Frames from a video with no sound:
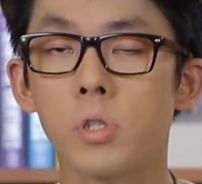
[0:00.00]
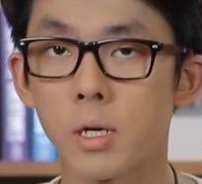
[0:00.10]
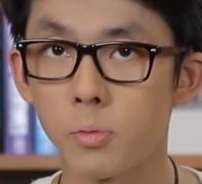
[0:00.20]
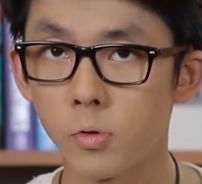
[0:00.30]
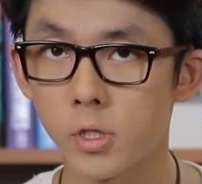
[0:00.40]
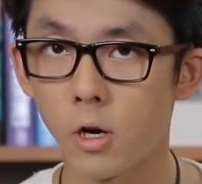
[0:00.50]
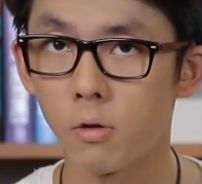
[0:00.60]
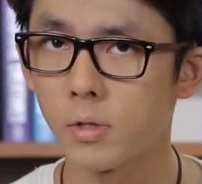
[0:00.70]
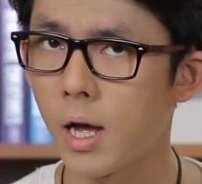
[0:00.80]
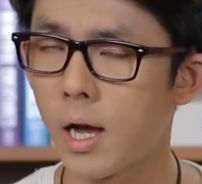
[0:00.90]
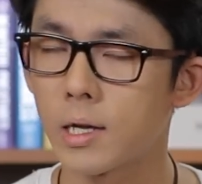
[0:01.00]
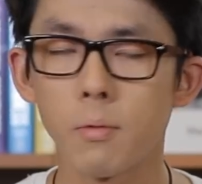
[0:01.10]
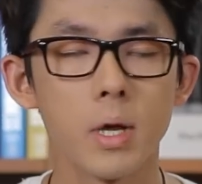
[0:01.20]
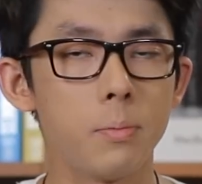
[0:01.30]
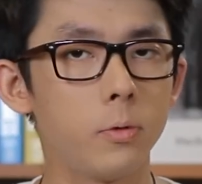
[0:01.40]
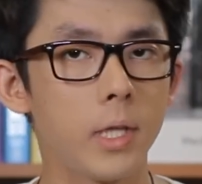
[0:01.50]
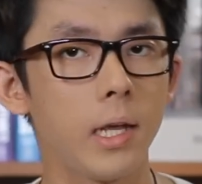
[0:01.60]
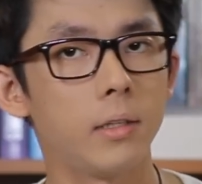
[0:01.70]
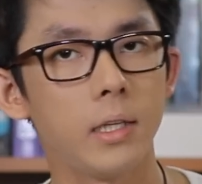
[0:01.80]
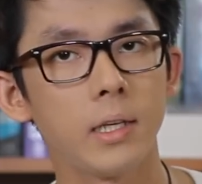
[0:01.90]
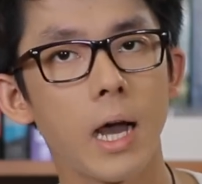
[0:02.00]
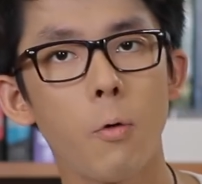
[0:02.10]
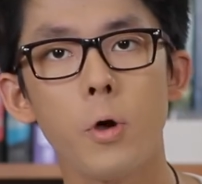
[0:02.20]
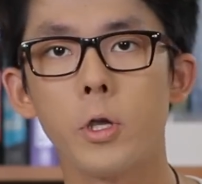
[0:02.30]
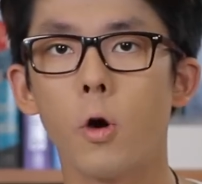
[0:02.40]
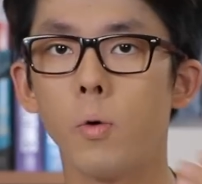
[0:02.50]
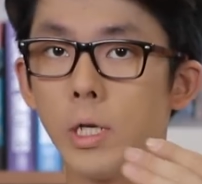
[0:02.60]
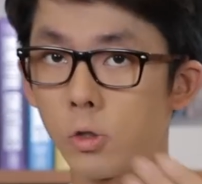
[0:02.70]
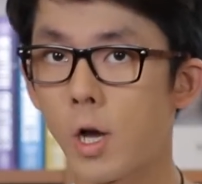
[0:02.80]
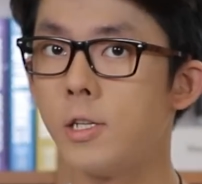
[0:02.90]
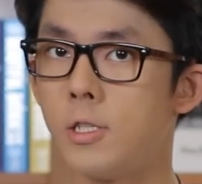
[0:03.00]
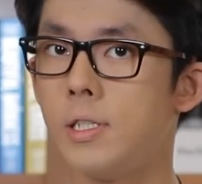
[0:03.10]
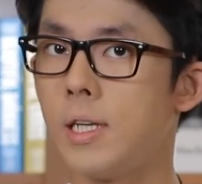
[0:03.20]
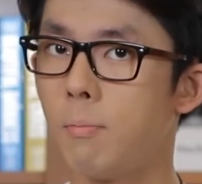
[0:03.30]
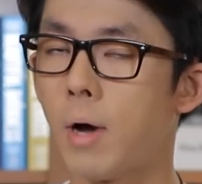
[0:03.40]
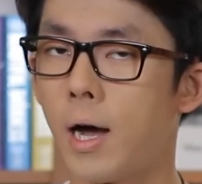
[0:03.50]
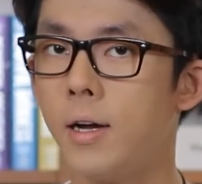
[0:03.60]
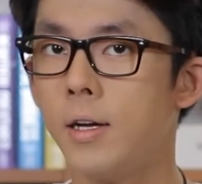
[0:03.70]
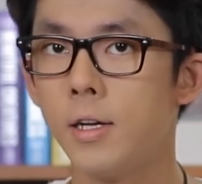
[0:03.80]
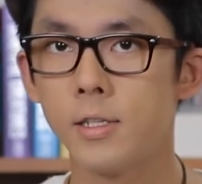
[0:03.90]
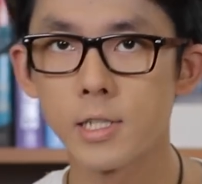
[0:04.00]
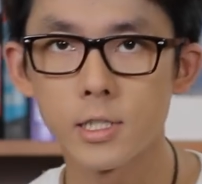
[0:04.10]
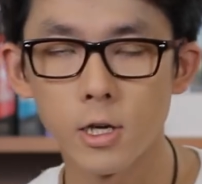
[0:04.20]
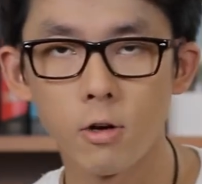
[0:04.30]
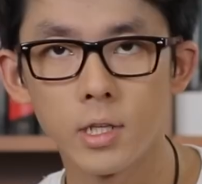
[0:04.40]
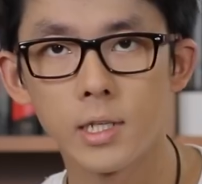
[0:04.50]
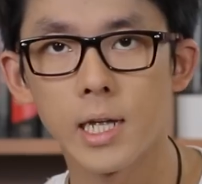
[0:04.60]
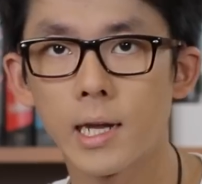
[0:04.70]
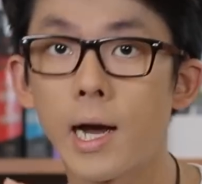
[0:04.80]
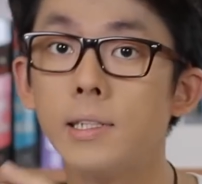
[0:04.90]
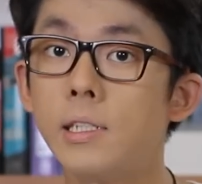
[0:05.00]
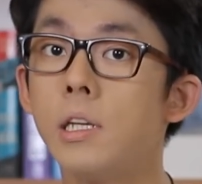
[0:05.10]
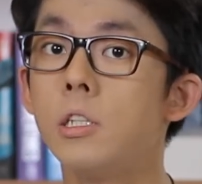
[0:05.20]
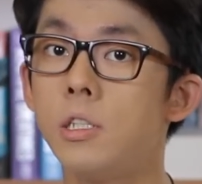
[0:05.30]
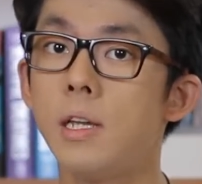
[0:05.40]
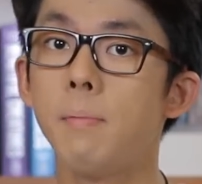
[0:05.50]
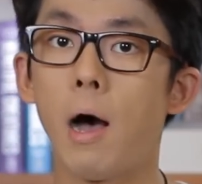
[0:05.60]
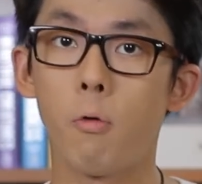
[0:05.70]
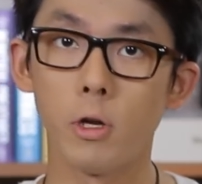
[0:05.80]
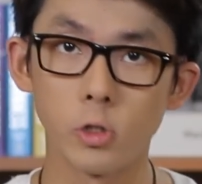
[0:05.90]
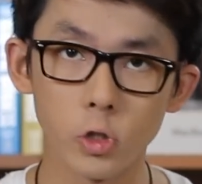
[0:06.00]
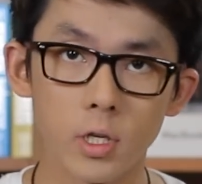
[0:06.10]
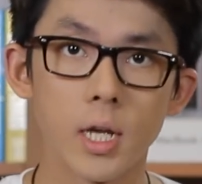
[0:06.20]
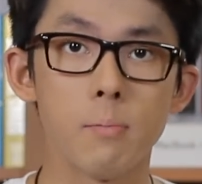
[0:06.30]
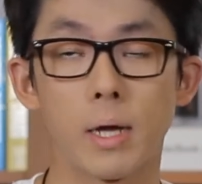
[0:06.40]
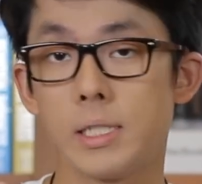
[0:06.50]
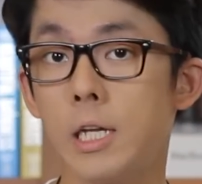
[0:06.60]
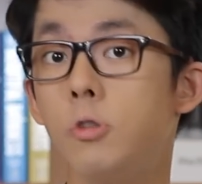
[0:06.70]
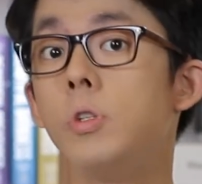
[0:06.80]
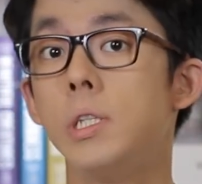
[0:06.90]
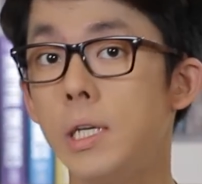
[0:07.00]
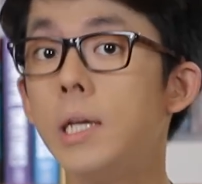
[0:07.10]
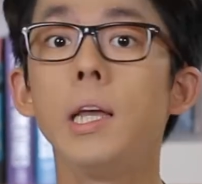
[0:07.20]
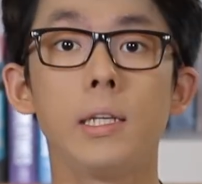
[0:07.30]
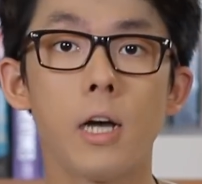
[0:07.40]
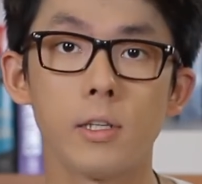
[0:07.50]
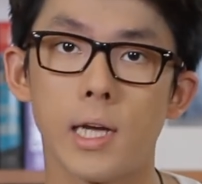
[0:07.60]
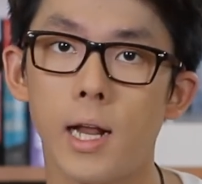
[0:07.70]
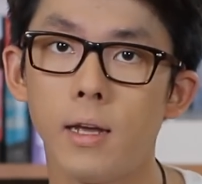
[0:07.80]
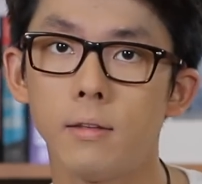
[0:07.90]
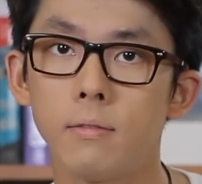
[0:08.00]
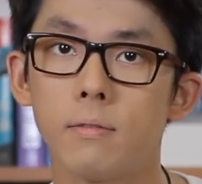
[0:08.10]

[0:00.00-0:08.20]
做这个步骤，那看完一部电影，你应该会有一串时间码。这时候呢，再看着这些时间码回去把这些句子一个一个抄下来。